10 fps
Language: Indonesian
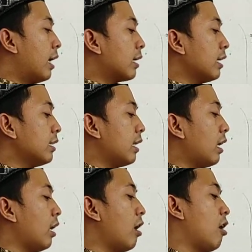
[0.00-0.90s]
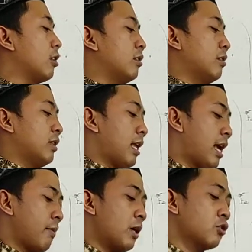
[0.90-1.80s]
read lot nah
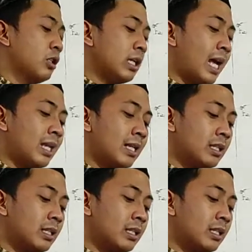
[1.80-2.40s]
maksudnya kalian